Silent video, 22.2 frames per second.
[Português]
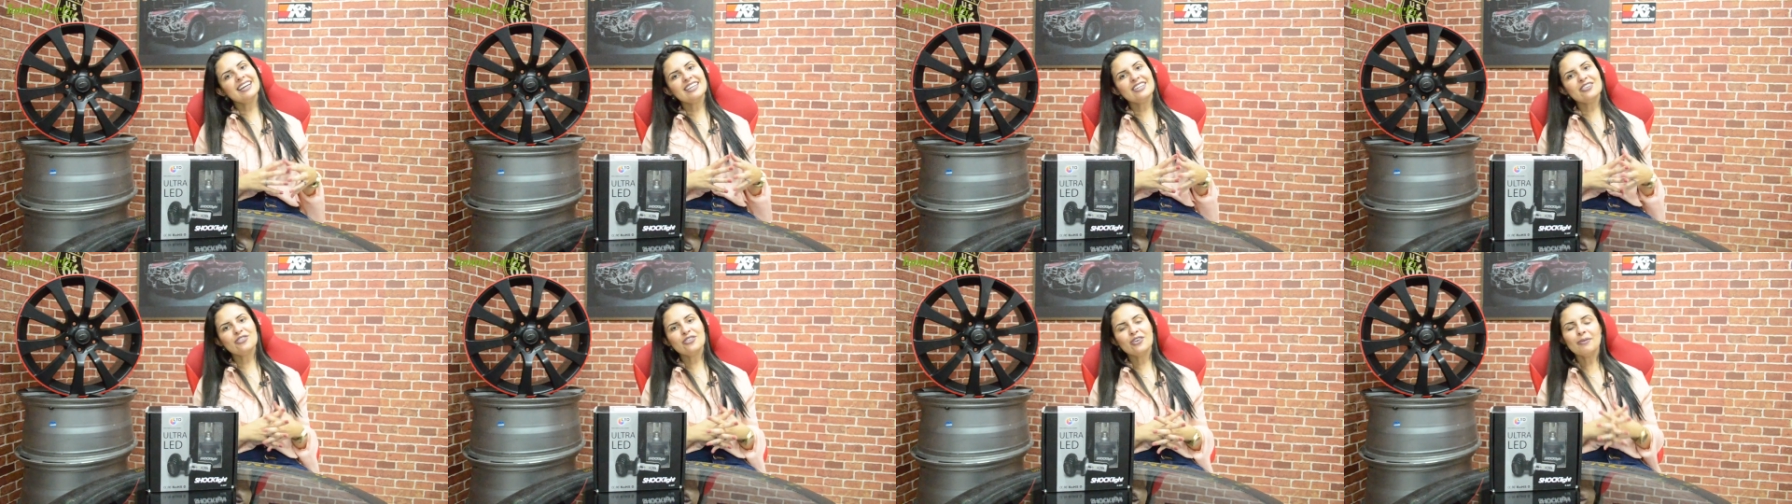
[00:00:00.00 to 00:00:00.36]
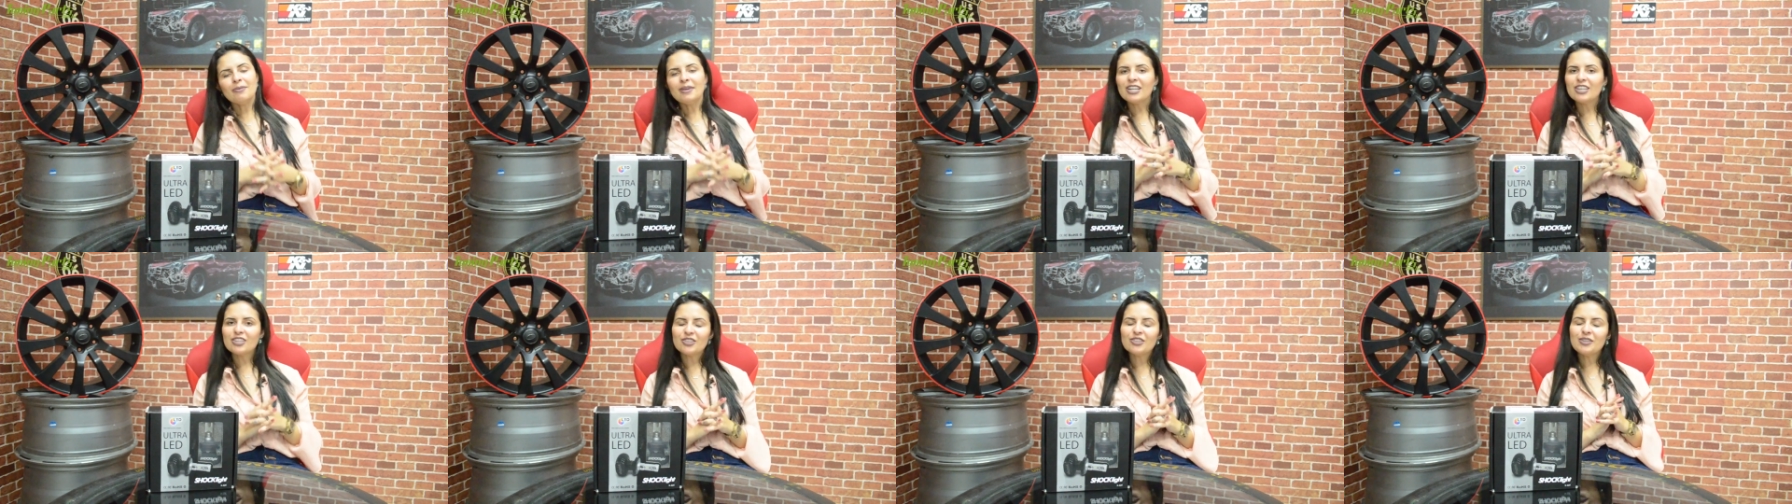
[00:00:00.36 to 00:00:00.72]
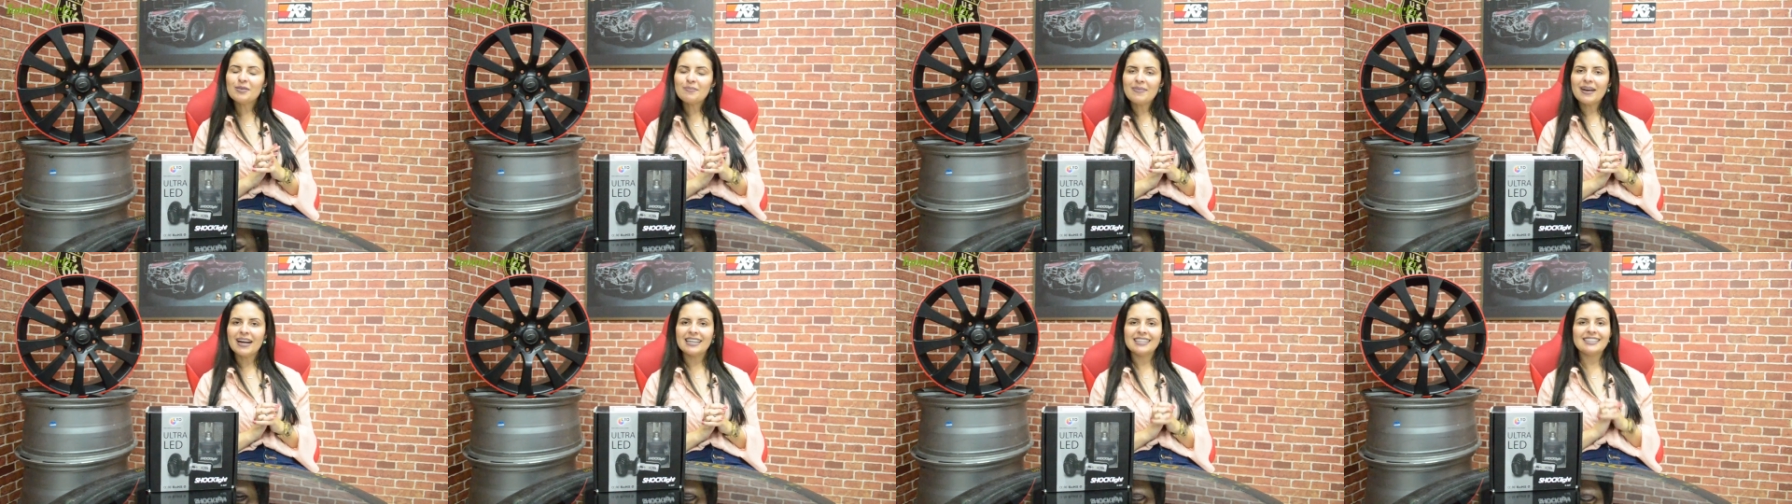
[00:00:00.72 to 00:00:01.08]
E é aí família Tony
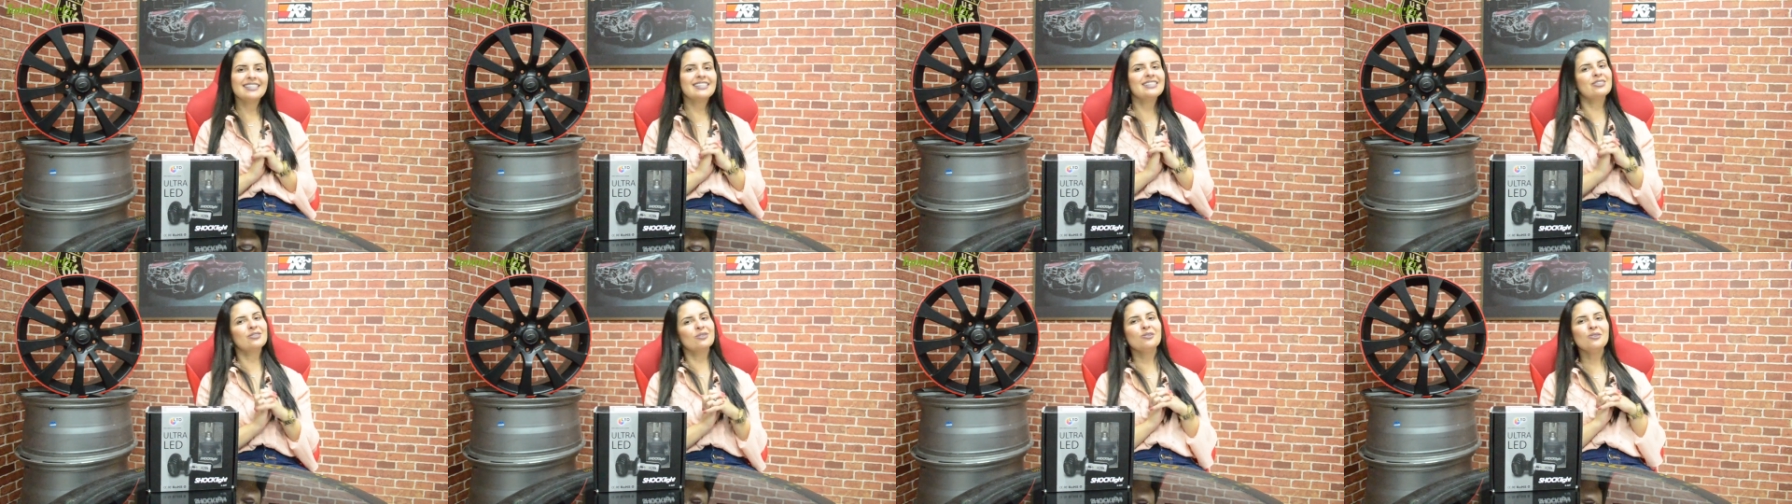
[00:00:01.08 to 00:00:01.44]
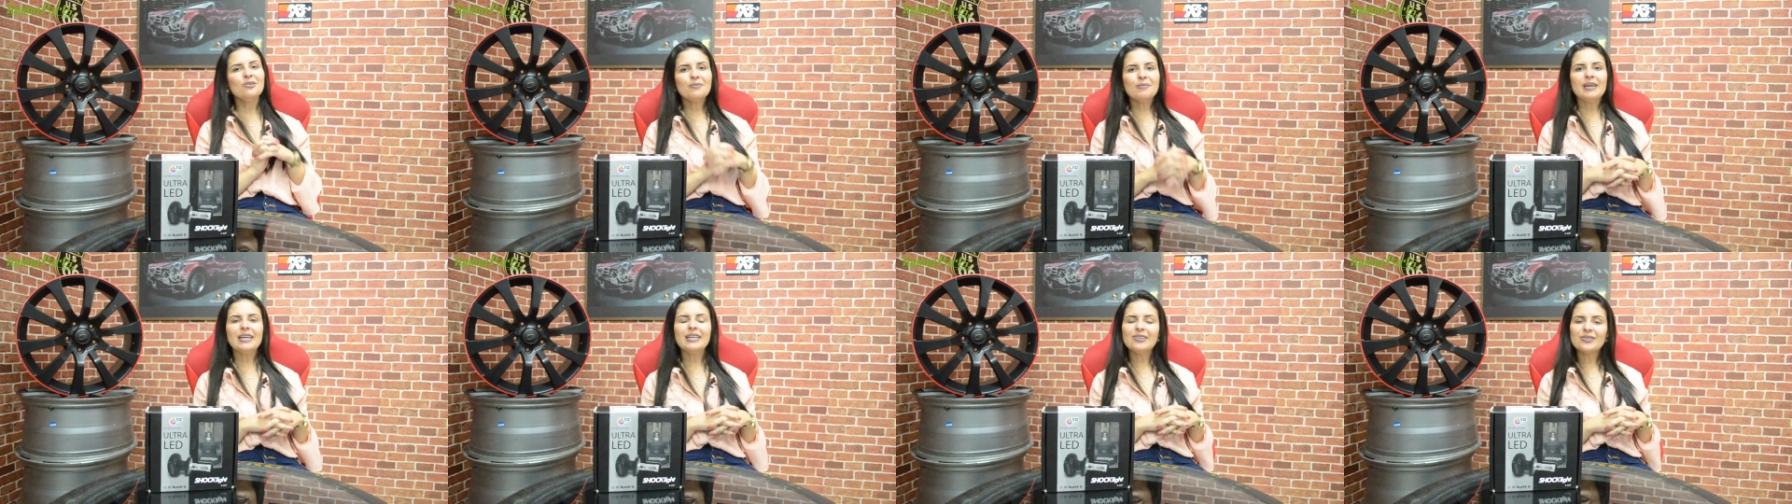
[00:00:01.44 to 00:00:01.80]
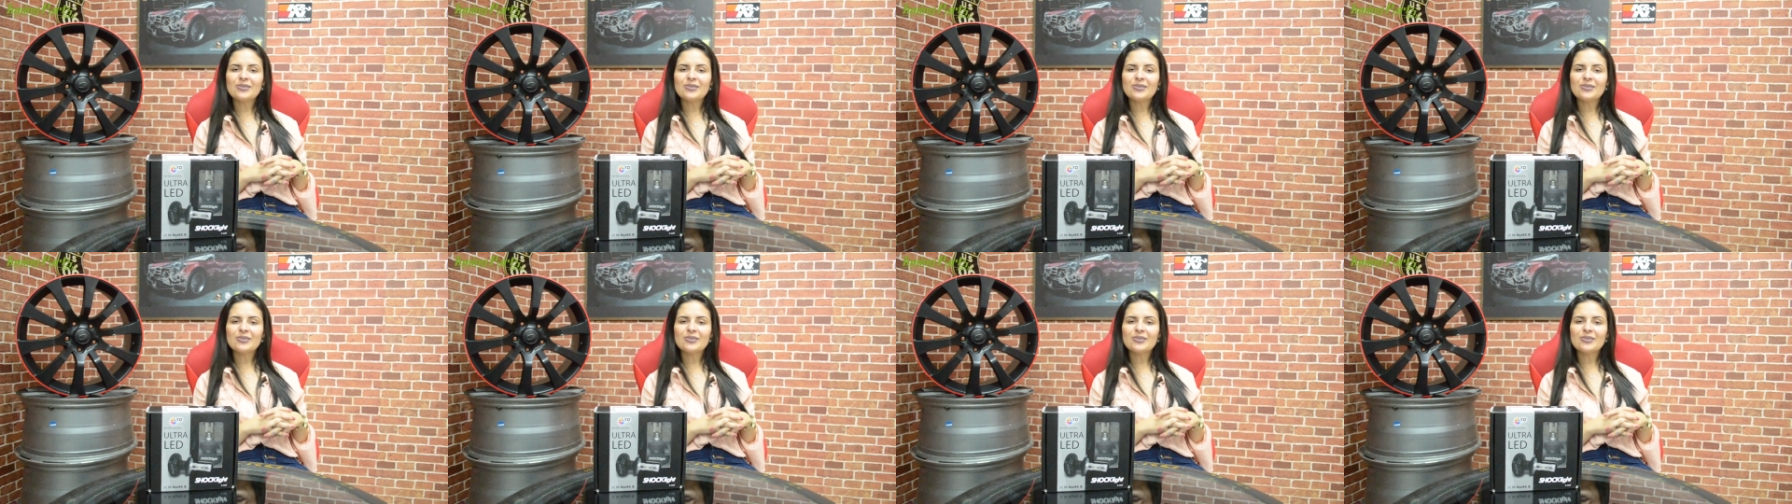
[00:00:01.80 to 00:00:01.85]
Parts, tudo bem?